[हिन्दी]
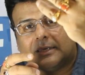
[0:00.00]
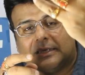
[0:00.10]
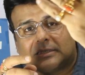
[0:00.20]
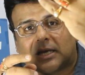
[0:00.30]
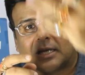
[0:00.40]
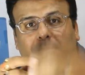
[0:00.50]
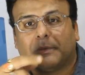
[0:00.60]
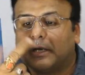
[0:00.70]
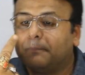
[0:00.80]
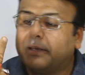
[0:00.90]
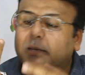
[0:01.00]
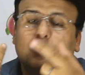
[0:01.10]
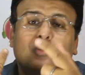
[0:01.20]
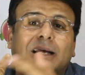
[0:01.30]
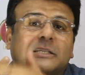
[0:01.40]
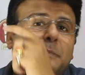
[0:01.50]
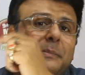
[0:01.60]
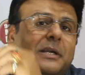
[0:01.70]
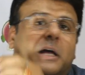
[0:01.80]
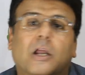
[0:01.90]
इस हाथ में अब मैंने मूंगा
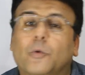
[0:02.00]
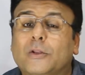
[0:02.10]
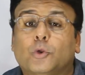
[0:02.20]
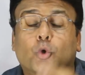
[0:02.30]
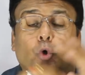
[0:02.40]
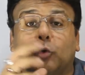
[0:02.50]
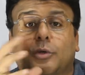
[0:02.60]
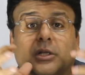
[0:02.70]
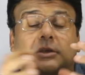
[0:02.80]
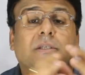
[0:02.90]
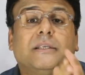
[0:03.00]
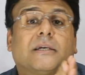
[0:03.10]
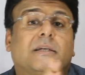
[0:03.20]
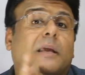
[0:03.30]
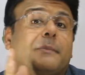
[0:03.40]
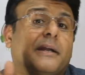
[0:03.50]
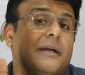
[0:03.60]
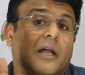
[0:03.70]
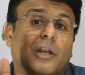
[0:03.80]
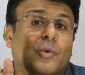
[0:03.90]
इसमें भी डाला हुआ है दो रतन इकट्ठे मैंने
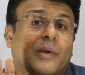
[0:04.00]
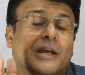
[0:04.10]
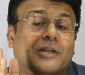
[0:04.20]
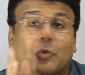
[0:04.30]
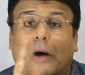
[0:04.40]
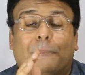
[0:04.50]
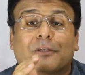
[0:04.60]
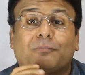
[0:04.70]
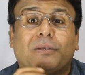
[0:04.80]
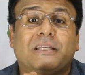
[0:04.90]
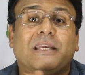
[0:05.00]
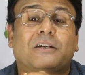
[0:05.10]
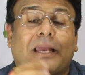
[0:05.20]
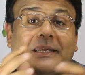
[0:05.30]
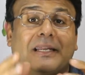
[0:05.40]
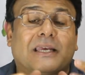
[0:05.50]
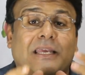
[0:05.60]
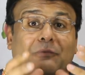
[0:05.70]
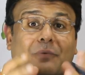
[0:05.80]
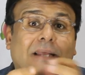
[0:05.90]
डाले हुए हैं तो आपस में ये कहीं ना
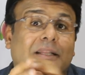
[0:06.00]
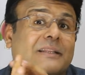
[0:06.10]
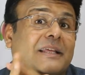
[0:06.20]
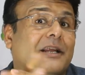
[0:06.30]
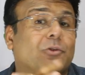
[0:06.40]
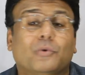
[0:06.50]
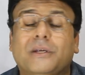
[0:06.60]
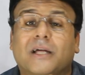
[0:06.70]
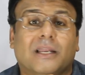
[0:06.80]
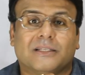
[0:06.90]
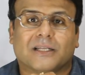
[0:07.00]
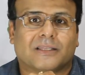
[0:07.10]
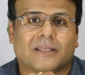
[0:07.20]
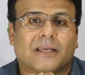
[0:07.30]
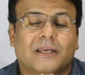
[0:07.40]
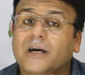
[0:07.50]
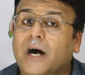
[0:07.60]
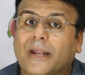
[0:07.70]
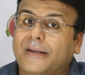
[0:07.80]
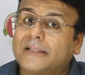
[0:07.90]
कहीं फायदा दे रहे तो ही डाले जाते हैं
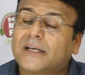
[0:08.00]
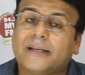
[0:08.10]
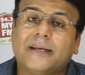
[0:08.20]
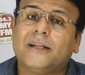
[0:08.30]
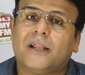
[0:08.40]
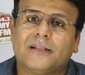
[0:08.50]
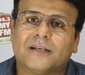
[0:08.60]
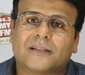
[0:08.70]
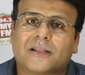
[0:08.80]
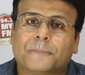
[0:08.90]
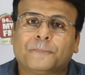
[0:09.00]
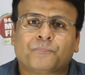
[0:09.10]
अन्यथा नहीं डाले जाते